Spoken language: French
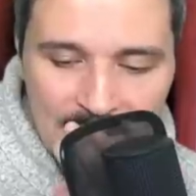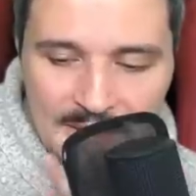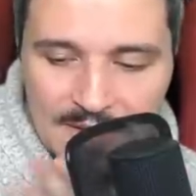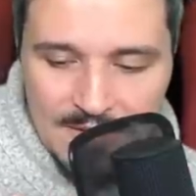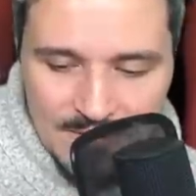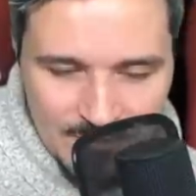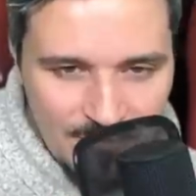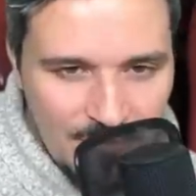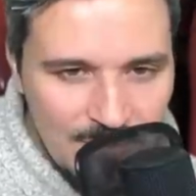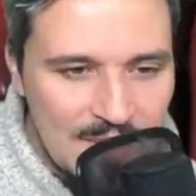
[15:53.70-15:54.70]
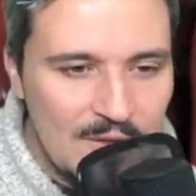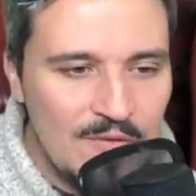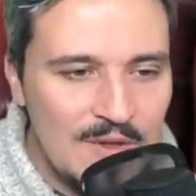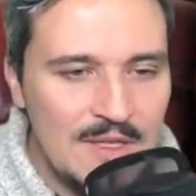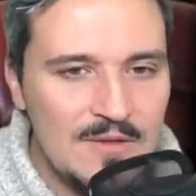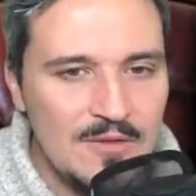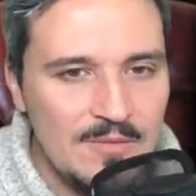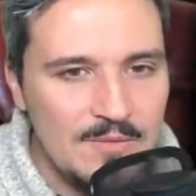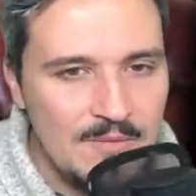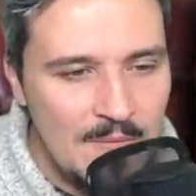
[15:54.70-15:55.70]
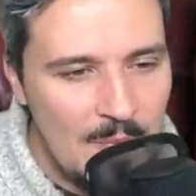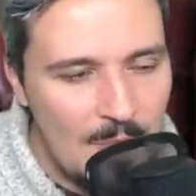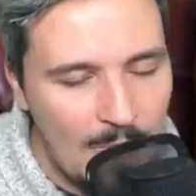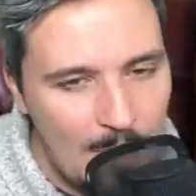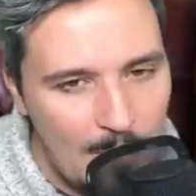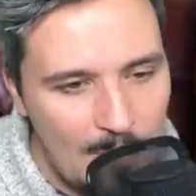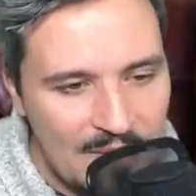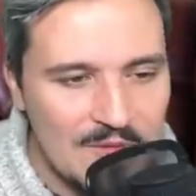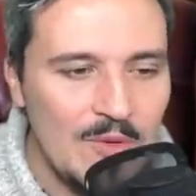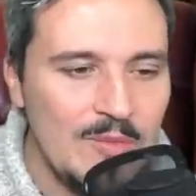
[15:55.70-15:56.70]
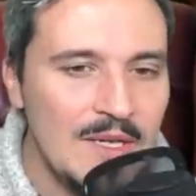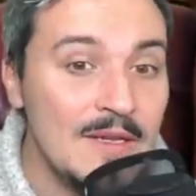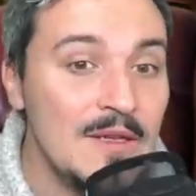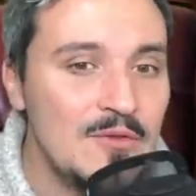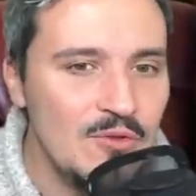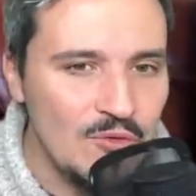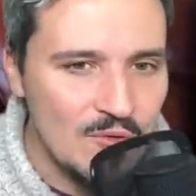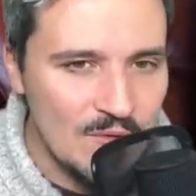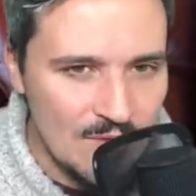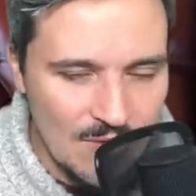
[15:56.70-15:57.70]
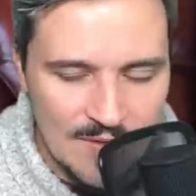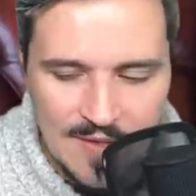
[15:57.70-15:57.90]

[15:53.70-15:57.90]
Et je trouve que ça reflète. Euh, parfaitement bien la nature de ce dieu.